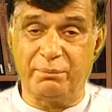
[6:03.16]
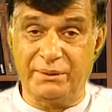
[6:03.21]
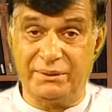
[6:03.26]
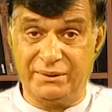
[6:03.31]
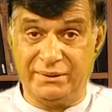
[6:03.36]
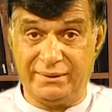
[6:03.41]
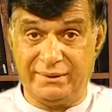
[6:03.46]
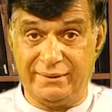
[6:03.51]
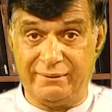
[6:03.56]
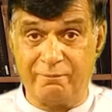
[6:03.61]

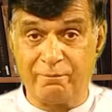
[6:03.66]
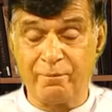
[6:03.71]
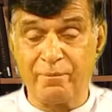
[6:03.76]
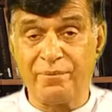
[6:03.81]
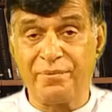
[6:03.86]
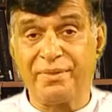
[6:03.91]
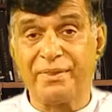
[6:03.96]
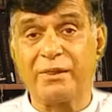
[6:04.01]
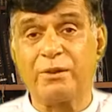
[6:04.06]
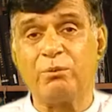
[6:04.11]
बनते हैं
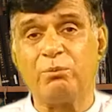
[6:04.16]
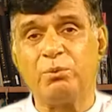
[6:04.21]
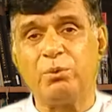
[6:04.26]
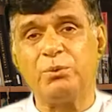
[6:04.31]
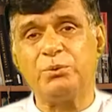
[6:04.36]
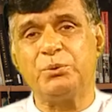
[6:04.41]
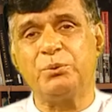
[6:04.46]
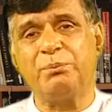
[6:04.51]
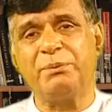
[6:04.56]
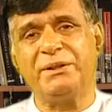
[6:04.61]
तो
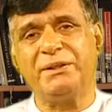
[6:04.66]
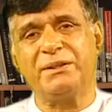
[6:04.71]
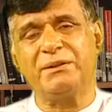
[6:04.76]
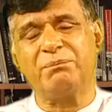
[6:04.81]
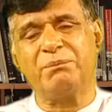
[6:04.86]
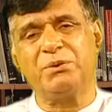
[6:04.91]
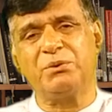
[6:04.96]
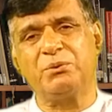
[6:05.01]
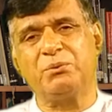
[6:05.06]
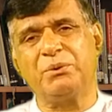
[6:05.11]
वो जो
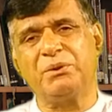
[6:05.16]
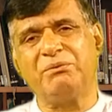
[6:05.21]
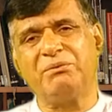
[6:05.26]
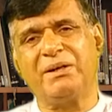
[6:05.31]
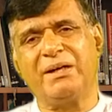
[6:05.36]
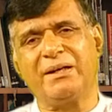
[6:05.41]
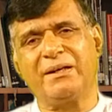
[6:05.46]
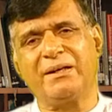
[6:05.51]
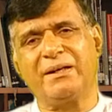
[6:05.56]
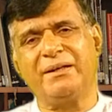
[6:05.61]
मेहनत मजदूरी
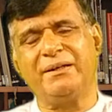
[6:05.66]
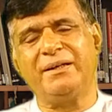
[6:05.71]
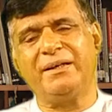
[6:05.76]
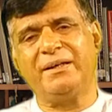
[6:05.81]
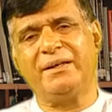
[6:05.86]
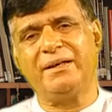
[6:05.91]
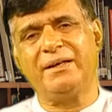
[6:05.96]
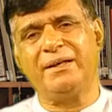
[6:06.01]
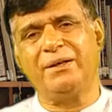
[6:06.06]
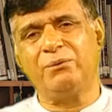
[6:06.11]
वहाँ करने
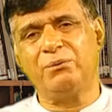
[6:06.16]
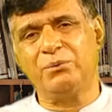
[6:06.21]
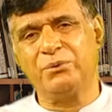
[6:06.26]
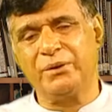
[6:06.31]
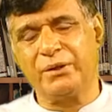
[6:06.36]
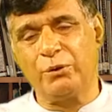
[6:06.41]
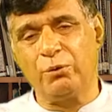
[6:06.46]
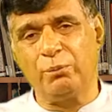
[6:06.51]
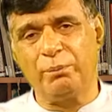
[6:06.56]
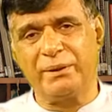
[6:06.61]
गए हैं
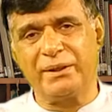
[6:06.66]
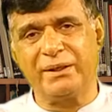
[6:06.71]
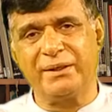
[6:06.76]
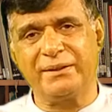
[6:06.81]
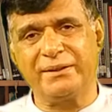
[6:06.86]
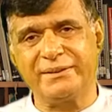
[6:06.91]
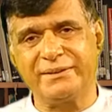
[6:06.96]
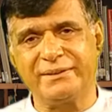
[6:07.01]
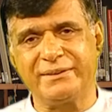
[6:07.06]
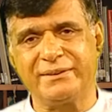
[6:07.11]
उनके ऊपर
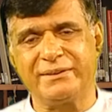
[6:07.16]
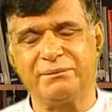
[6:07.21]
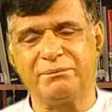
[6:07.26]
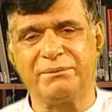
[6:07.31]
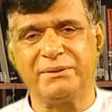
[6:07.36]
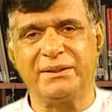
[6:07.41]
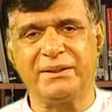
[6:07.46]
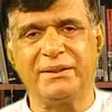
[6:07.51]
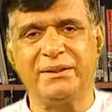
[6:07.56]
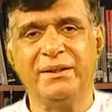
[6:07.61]
अगर इस
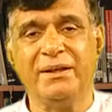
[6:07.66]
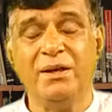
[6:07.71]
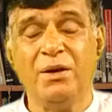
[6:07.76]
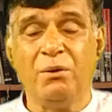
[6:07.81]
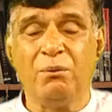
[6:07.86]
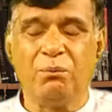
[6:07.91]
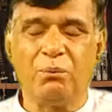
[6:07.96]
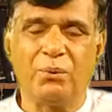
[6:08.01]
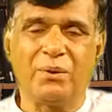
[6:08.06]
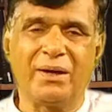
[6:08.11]
किस्म के
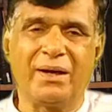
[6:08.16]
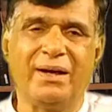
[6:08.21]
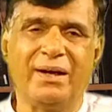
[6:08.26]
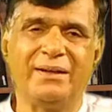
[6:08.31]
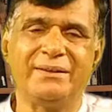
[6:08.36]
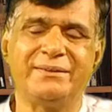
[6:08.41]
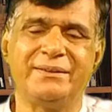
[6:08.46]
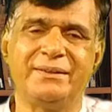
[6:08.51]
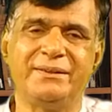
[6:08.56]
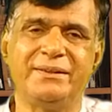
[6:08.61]
वो
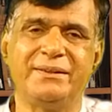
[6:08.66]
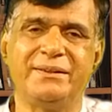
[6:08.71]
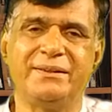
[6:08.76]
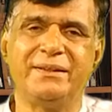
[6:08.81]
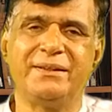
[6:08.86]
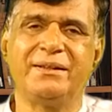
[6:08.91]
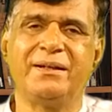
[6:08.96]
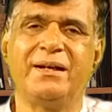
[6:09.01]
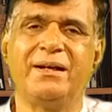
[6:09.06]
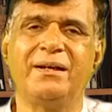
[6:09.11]
कहाँ से ये
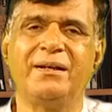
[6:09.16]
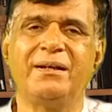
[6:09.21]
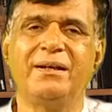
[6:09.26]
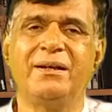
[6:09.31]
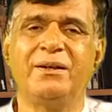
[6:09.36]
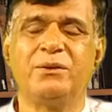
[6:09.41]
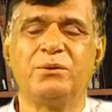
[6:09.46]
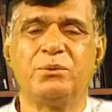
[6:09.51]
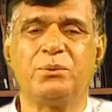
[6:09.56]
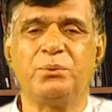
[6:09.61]
देगा
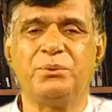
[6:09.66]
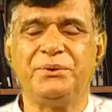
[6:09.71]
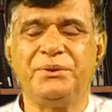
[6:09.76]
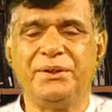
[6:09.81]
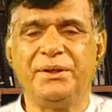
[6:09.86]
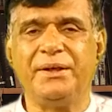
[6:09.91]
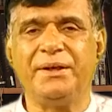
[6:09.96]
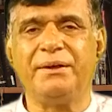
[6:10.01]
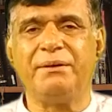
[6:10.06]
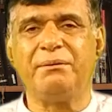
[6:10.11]
तो
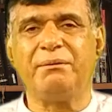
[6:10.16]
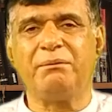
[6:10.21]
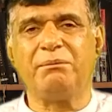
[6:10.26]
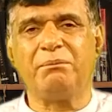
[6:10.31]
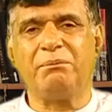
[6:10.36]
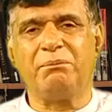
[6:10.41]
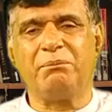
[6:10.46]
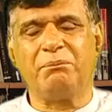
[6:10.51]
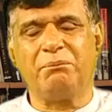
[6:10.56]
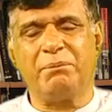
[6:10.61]
ये
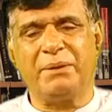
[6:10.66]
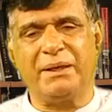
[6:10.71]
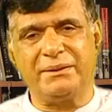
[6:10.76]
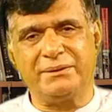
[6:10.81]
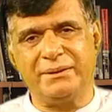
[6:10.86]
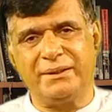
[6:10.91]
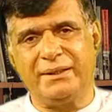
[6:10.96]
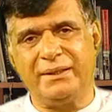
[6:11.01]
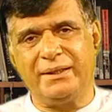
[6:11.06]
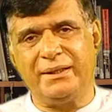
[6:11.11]

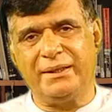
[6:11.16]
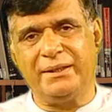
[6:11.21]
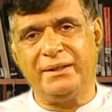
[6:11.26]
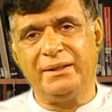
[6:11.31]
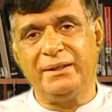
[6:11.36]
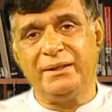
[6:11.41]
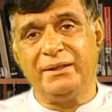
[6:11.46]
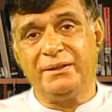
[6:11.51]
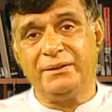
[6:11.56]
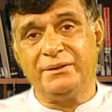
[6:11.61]
बातें हैं
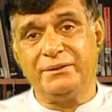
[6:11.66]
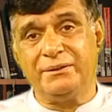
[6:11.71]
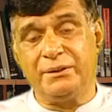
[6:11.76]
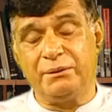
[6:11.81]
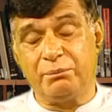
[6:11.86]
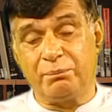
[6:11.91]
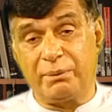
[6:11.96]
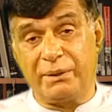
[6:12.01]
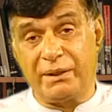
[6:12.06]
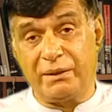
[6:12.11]

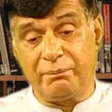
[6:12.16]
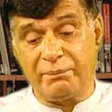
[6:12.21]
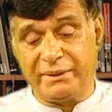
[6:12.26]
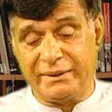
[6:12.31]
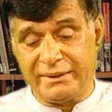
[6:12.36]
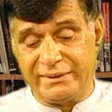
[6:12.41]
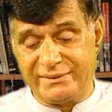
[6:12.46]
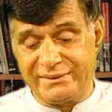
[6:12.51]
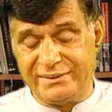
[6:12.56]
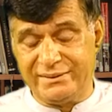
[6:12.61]
जिन पर हमें
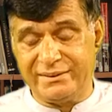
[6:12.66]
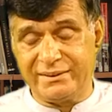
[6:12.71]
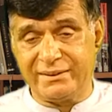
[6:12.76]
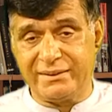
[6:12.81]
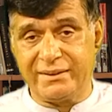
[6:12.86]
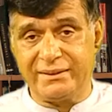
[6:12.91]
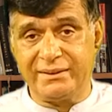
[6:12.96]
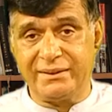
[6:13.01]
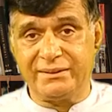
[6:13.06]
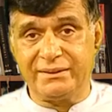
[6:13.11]
कंसिडर
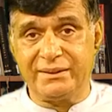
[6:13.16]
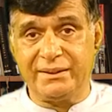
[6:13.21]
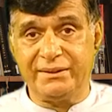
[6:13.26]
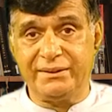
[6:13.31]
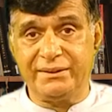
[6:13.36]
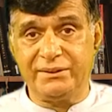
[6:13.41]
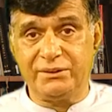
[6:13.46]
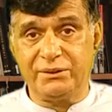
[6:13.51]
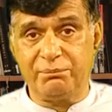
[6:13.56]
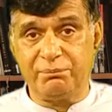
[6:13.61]
करना
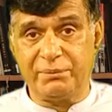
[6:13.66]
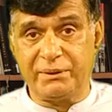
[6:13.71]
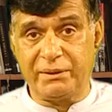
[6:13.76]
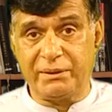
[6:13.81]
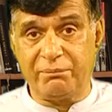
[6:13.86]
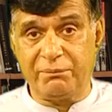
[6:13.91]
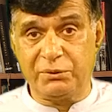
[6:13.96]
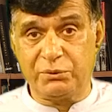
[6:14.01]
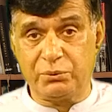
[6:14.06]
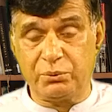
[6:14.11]
चाहिए जिन पर
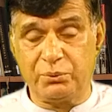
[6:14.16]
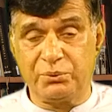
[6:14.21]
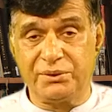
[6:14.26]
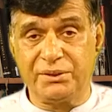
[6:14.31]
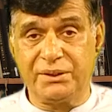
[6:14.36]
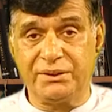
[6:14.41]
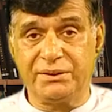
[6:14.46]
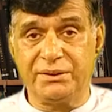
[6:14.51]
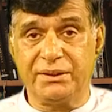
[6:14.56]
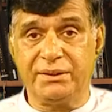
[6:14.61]
हमें
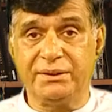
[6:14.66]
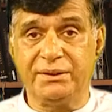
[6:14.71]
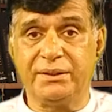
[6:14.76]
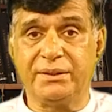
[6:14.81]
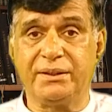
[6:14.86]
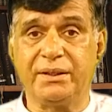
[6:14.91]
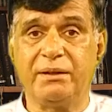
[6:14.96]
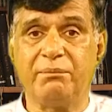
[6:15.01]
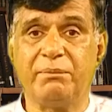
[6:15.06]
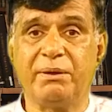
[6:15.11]
सोचना चाहिए
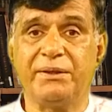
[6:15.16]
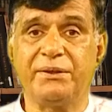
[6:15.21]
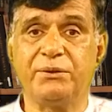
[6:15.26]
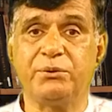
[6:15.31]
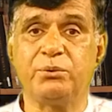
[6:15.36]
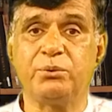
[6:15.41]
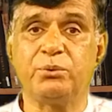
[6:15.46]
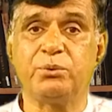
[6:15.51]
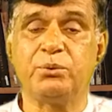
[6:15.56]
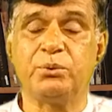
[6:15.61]
कि हमारे
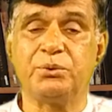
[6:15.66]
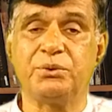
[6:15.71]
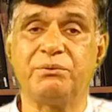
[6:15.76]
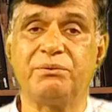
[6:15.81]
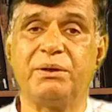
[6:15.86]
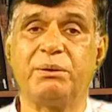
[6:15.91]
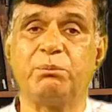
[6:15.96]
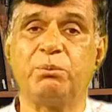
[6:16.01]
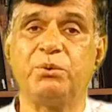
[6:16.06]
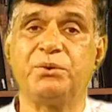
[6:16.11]
जो
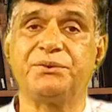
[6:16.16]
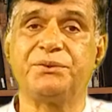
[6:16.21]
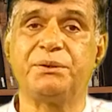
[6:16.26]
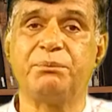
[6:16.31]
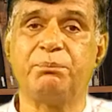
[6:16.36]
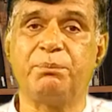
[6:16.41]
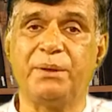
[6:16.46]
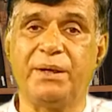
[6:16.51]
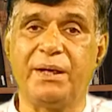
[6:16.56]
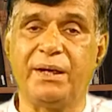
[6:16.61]
नौजवान मुल्क
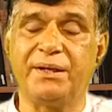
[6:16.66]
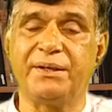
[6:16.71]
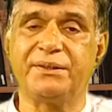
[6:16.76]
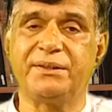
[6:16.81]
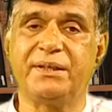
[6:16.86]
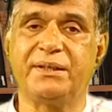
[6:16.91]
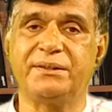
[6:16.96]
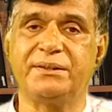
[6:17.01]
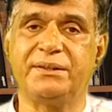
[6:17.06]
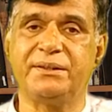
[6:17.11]
से बाहर
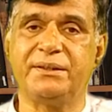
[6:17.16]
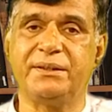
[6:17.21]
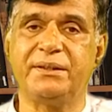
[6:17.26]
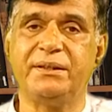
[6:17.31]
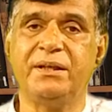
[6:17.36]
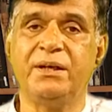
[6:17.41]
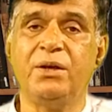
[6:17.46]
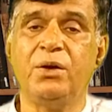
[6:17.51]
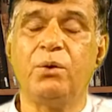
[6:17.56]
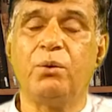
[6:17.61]
जाते हैं
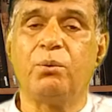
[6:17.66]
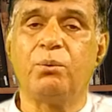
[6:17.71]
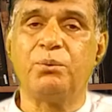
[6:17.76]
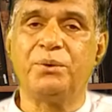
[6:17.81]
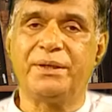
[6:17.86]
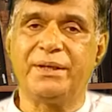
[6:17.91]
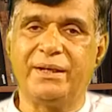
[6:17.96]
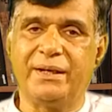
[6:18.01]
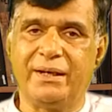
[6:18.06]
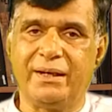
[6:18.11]

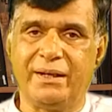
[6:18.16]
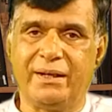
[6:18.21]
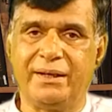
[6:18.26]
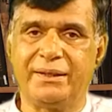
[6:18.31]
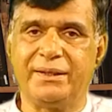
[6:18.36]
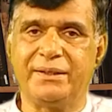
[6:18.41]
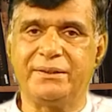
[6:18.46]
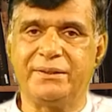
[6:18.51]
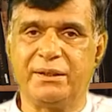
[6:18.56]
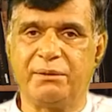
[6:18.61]
उनकी अखला
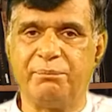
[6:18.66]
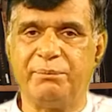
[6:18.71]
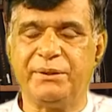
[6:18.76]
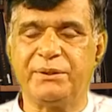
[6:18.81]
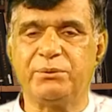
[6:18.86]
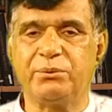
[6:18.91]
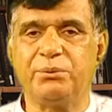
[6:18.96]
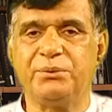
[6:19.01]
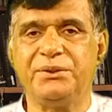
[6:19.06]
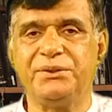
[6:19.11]
की
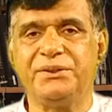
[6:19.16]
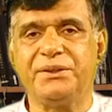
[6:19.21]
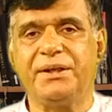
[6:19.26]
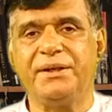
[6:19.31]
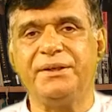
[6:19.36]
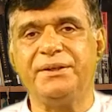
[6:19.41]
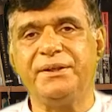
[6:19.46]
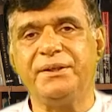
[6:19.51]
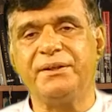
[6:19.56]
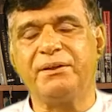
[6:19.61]
तरबियत होनी
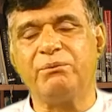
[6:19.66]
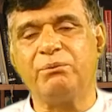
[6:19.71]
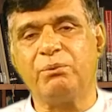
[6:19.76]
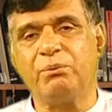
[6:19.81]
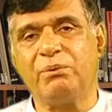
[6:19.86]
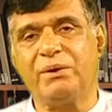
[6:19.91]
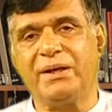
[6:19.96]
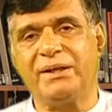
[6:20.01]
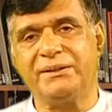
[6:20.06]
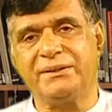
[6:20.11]
चाहिए कि वो
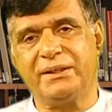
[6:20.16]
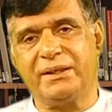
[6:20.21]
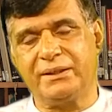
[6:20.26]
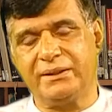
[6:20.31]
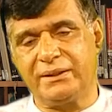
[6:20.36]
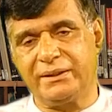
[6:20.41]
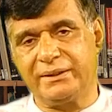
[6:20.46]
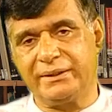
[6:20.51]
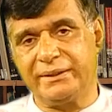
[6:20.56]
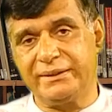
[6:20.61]
वहाँ जा
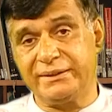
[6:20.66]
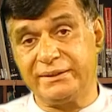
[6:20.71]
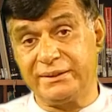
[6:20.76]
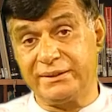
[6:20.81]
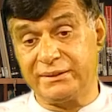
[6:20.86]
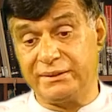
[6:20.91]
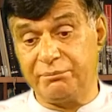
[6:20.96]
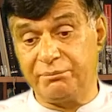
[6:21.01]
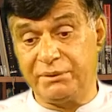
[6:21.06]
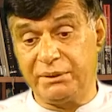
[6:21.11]
कर के इस
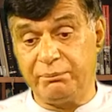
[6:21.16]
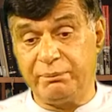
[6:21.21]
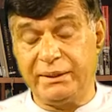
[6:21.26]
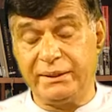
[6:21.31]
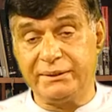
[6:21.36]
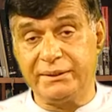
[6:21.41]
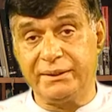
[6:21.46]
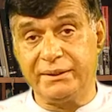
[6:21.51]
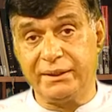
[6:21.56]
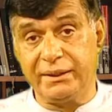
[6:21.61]
किस्म की
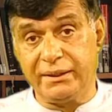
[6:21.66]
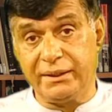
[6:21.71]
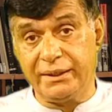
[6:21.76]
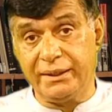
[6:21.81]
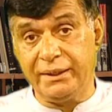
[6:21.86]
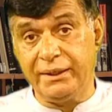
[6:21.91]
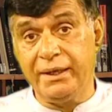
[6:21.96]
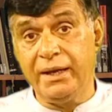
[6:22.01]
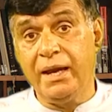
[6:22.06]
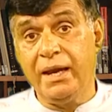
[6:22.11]
बातें ना
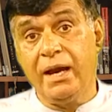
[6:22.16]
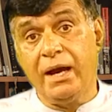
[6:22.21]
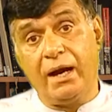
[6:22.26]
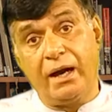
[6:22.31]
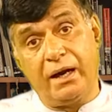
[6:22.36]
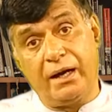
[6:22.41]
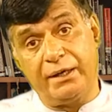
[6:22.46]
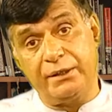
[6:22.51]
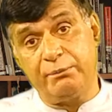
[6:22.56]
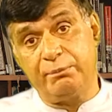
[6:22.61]
करें
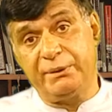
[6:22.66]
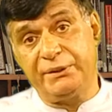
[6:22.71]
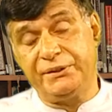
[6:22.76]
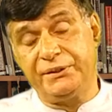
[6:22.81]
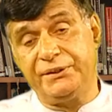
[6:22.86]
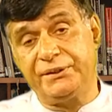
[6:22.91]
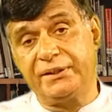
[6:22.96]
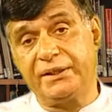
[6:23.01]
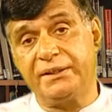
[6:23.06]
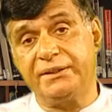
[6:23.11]
आज
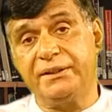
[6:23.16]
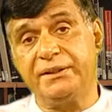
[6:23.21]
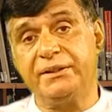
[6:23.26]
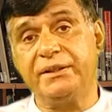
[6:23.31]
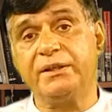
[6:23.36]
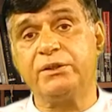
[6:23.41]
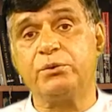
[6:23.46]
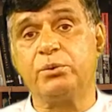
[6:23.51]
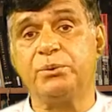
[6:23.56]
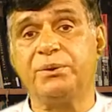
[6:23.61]
बजट का दिन
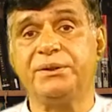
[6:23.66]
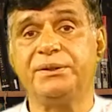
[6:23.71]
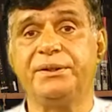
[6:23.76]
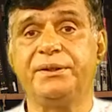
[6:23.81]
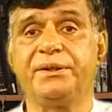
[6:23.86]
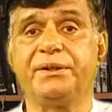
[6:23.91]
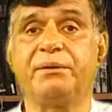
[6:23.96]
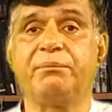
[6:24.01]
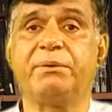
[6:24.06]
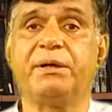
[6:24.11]
है थोड़ी
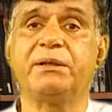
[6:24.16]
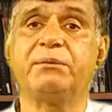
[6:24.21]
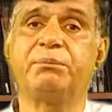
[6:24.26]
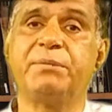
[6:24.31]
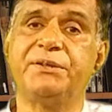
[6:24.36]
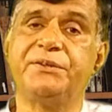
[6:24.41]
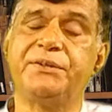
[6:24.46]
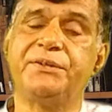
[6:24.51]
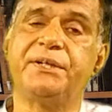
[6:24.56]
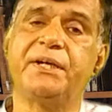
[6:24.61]
देर के बाद
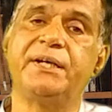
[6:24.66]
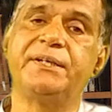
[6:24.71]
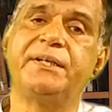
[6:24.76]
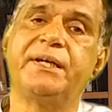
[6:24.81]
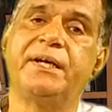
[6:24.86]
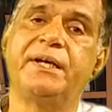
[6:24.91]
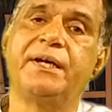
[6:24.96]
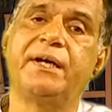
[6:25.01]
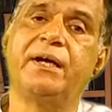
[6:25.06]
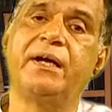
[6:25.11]
बजट आ
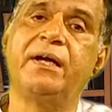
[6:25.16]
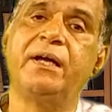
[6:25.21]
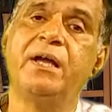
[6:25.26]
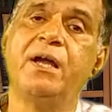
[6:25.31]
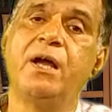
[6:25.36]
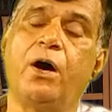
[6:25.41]
जाएगा